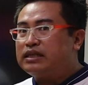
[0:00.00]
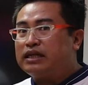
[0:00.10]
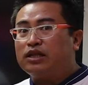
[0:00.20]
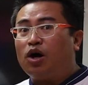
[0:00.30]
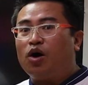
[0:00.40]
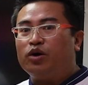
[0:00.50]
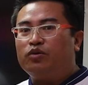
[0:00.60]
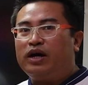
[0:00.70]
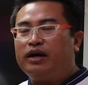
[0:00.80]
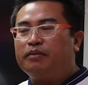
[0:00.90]
จะต่อ
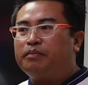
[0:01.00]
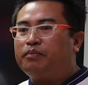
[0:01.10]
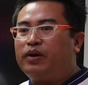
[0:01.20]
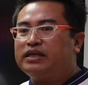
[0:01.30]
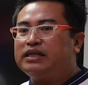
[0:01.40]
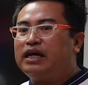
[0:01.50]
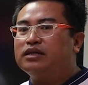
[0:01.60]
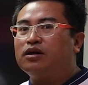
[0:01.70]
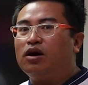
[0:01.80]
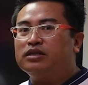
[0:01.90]
ด้วย present
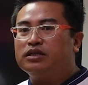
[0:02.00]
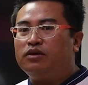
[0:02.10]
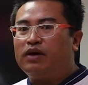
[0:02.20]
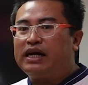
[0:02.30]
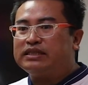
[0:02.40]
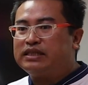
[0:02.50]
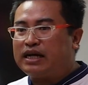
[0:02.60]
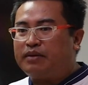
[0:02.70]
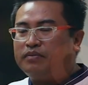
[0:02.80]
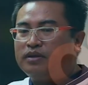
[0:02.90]
continuous
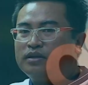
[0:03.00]
นะครับ